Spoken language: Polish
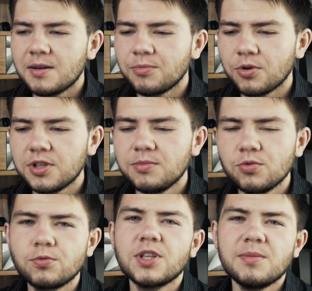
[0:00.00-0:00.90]
bo im
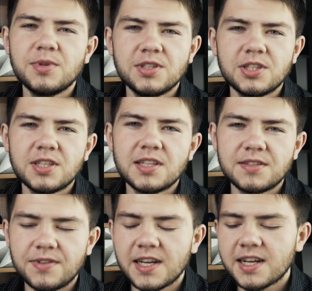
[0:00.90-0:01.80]
dłużej będziecie
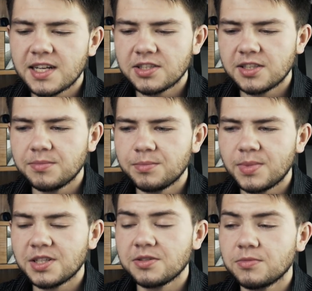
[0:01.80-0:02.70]
zwlekać, tym
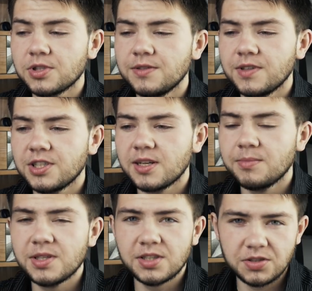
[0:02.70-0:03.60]
bardzo możliwe, że
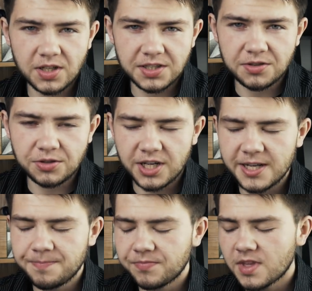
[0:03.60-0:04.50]
będzie coraz gorzej